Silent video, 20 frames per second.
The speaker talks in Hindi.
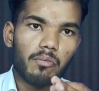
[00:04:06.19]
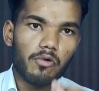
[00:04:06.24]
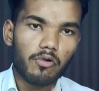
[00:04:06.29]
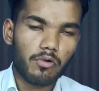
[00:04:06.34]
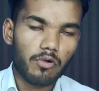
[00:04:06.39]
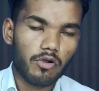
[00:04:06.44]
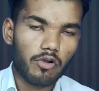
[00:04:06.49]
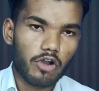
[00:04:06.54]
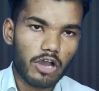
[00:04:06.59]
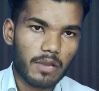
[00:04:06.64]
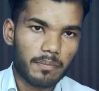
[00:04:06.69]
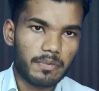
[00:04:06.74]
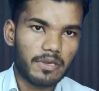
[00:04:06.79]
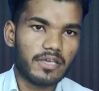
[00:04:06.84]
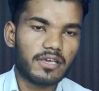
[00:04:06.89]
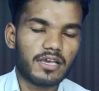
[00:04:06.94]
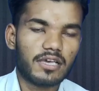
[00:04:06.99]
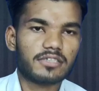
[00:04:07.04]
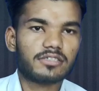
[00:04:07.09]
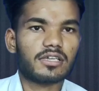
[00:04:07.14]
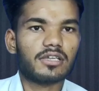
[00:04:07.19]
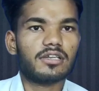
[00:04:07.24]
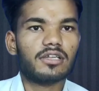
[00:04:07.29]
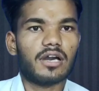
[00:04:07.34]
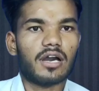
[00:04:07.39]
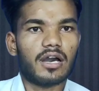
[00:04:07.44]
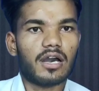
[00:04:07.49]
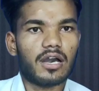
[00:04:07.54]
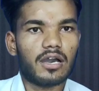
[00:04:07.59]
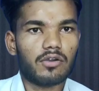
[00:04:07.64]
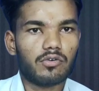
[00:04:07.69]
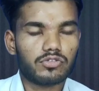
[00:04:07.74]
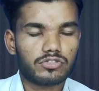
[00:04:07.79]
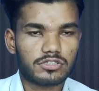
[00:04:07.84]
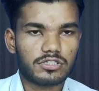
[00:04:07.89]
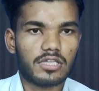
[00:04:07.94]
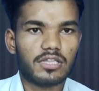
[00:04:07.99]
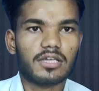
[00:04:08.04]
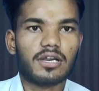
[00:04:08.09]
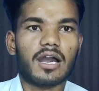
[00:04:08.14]
वो एप्लीकेशन
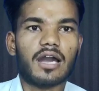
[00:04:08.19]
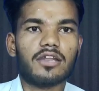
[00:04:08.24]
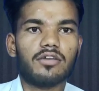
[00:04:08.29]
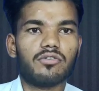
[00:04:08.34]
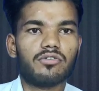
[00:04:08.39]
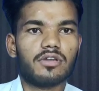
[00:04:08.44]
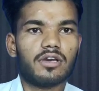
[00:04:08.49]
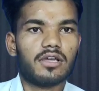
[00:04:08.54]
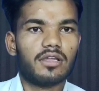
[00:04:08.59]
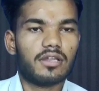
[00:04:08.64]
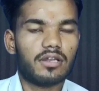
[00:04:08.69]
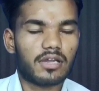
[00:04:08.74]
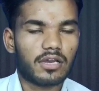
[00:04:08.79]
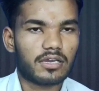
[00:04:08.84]
उच्च अधिकारियों ने